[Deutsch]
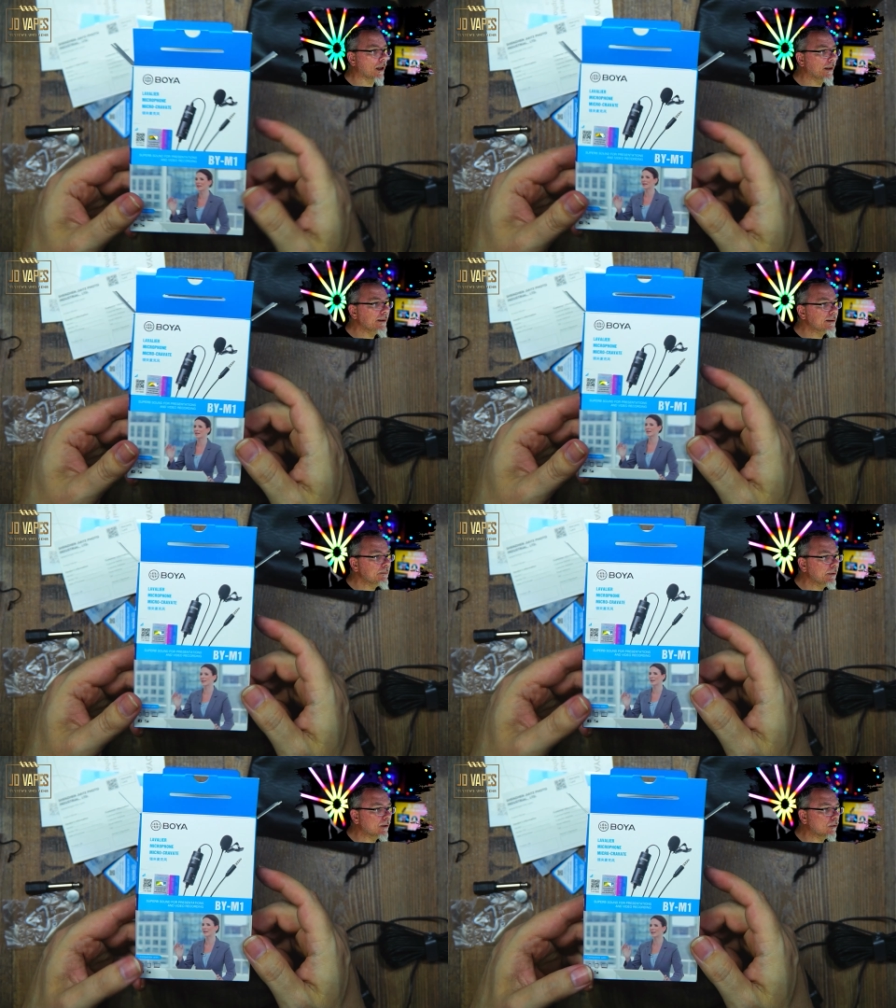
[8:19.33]

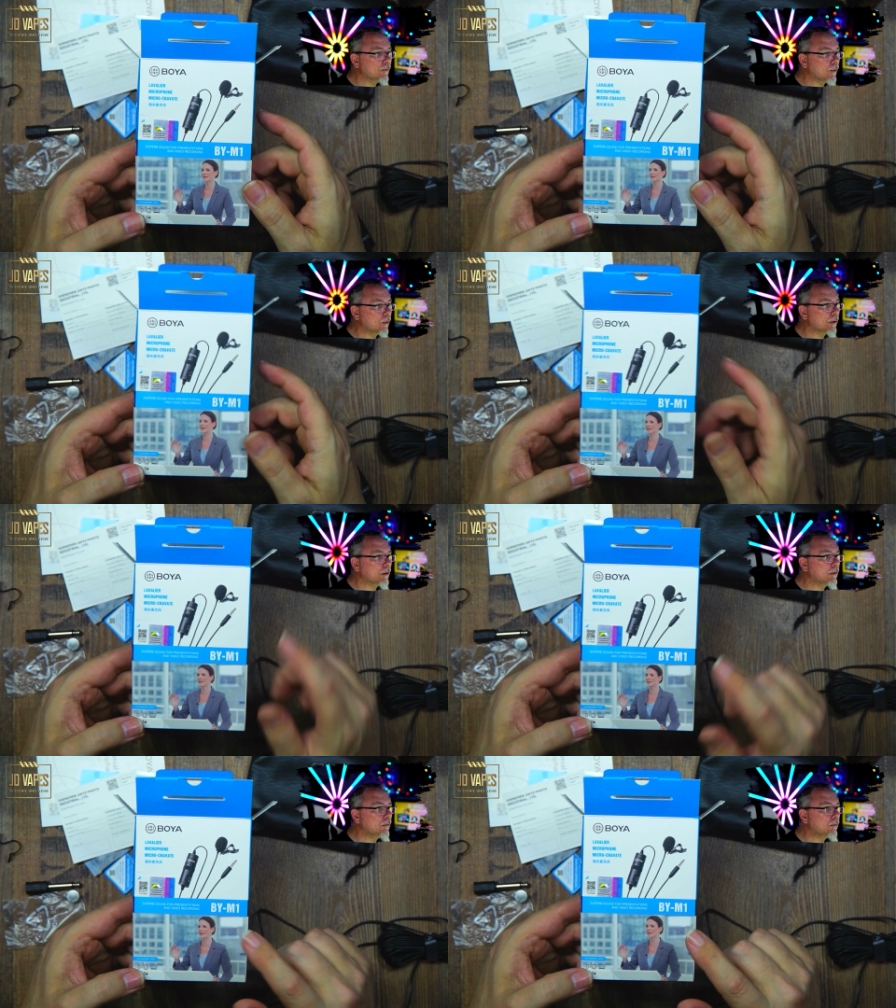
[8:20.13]
M1
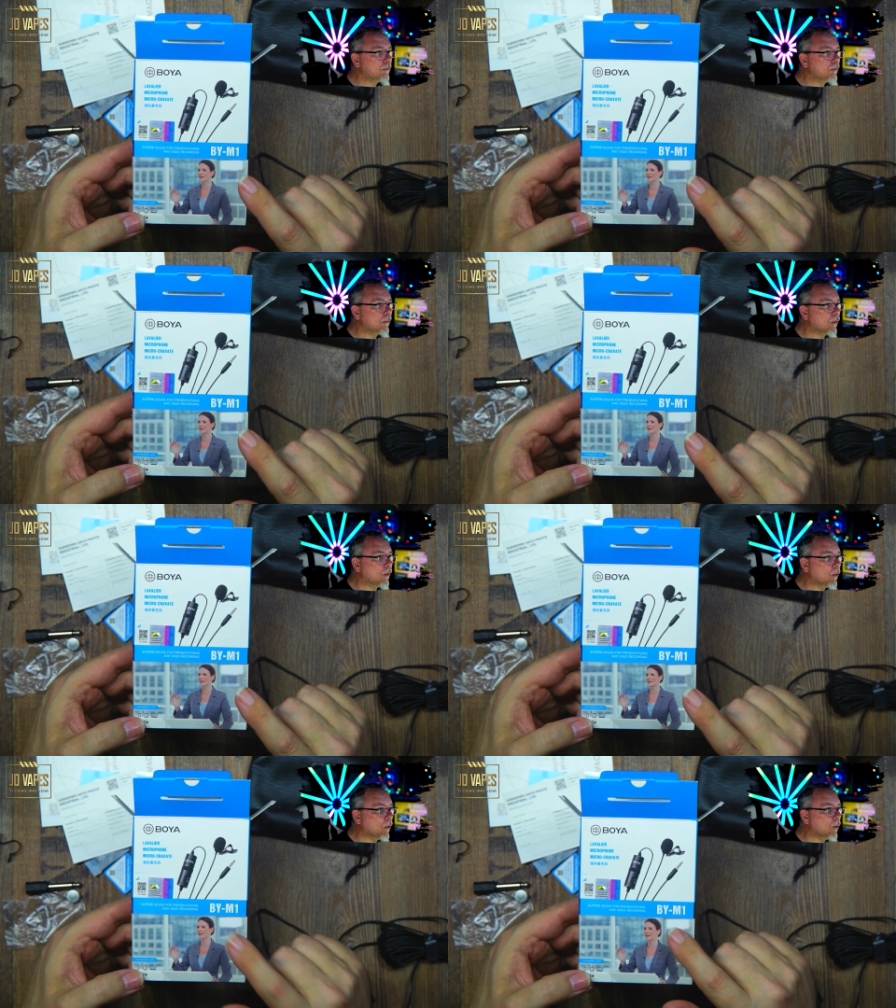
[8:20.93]
Mikrofon
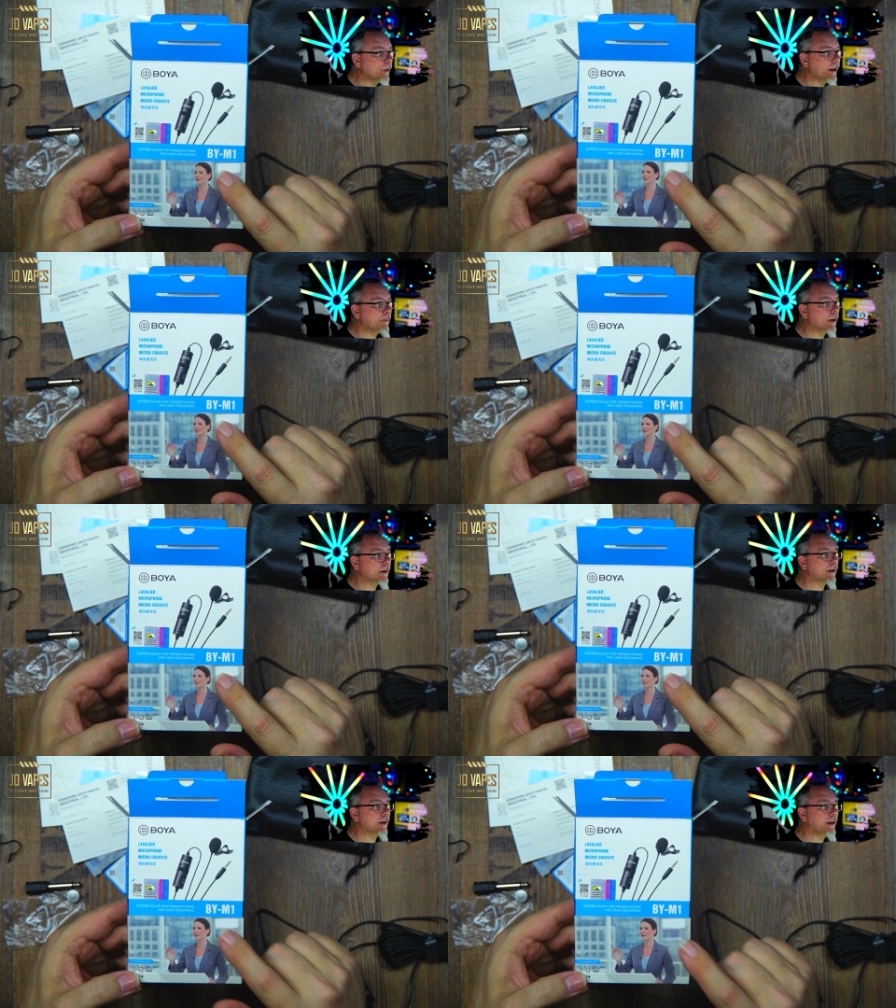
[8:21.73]

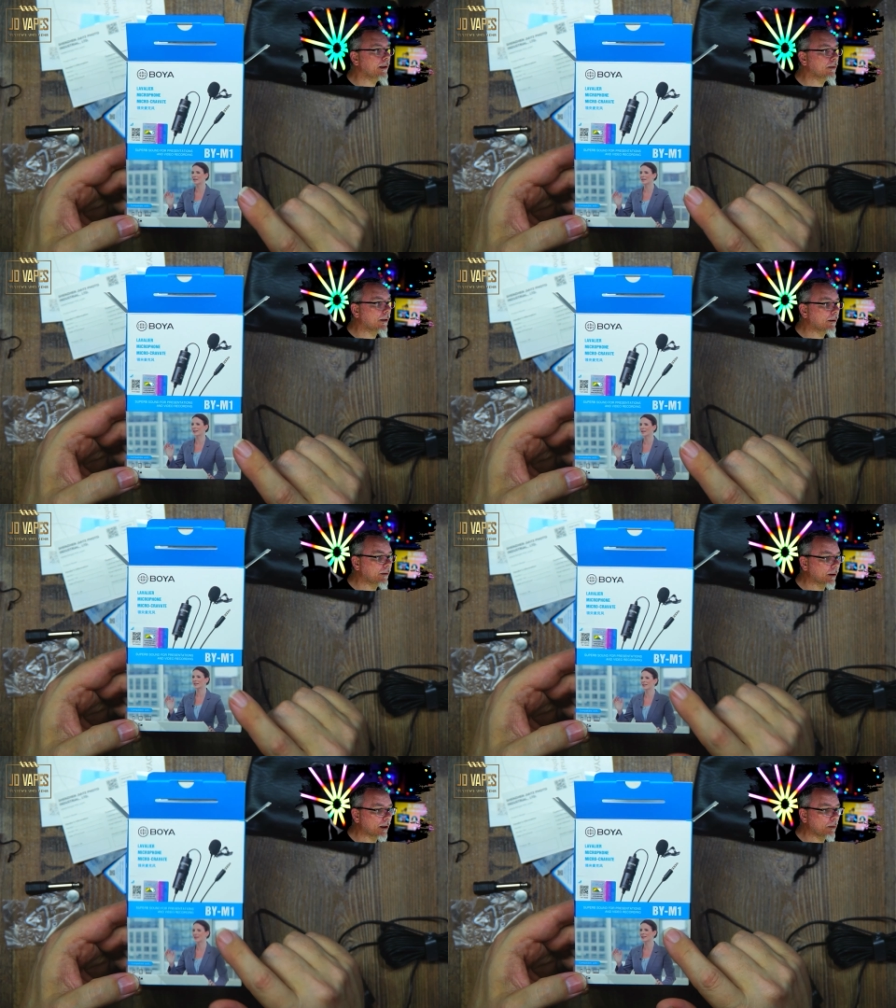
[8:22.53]
ohne
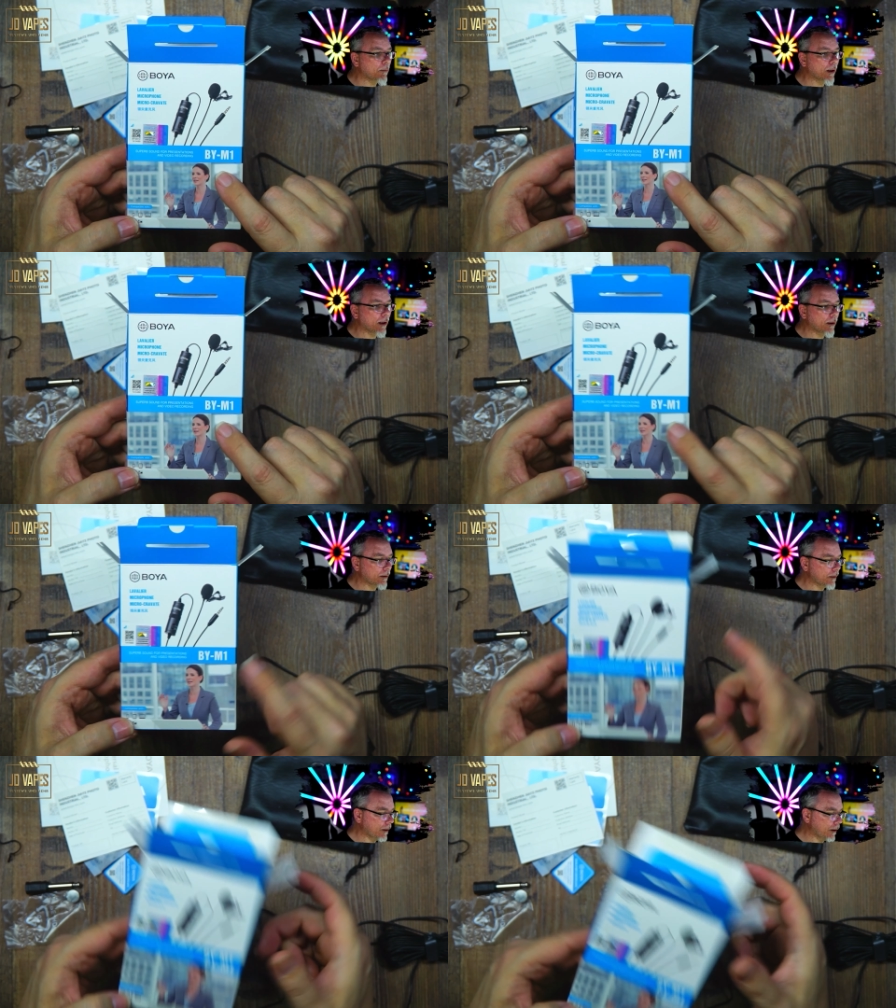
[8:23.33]
Batterie an der
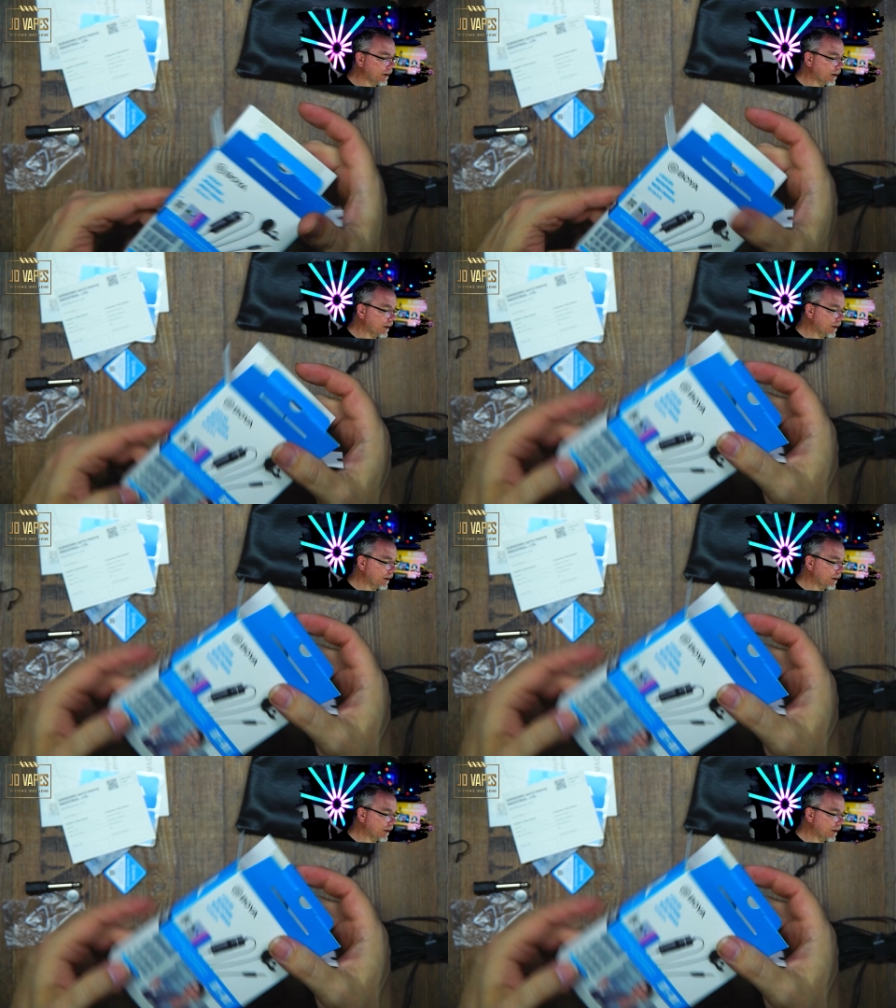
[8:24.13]
Kamera